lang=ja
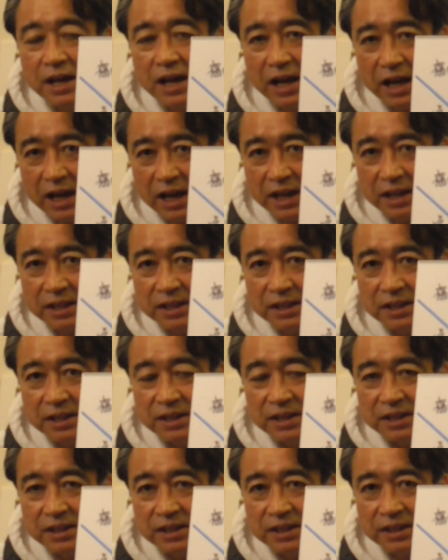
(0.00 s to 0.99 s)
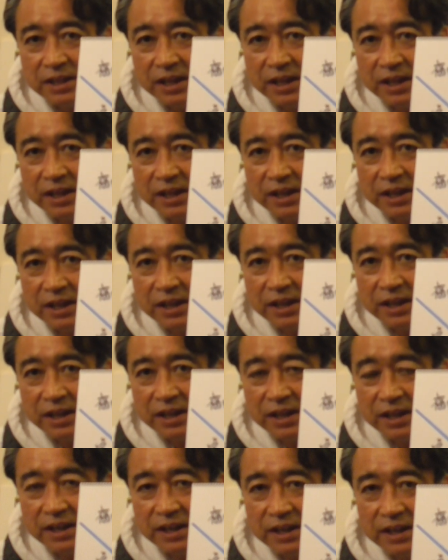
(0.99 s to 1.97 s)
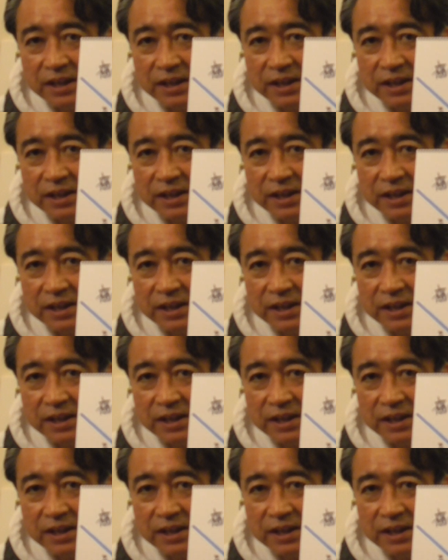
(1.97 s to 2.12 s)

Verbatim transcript: はい、で